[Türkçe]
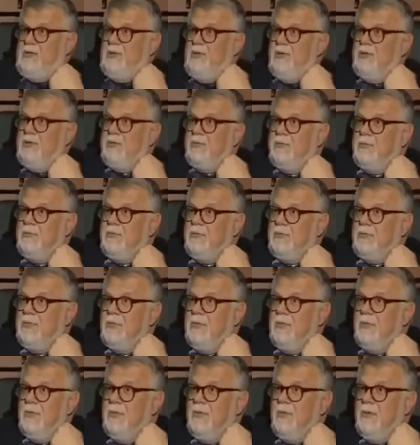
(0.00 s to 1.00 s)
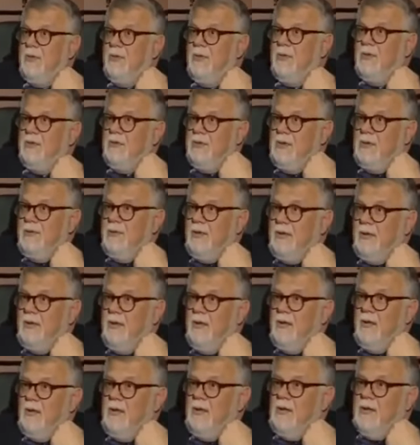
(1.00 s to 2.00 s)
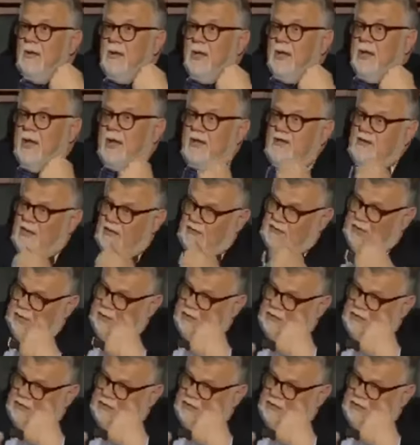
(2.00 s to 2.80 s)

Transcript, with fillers: istiyorum. Değil mi? E, esas Ve